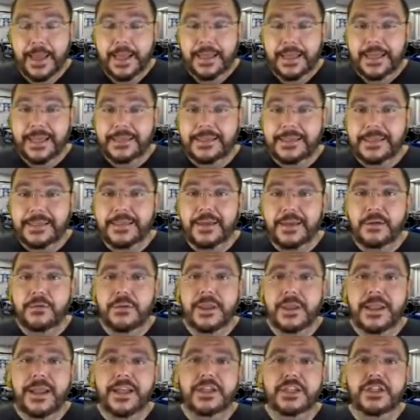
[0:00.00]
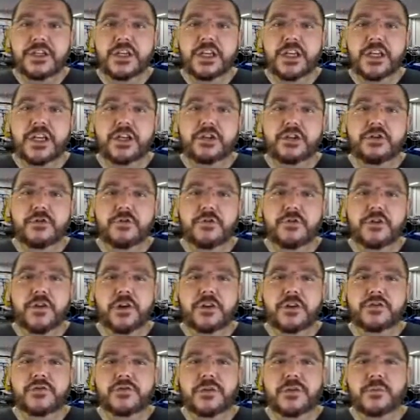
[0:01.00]
Nessa segunda lei de Kirchhoff,
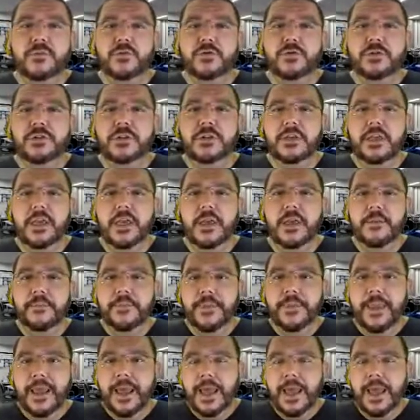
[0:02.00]
nós vimos que,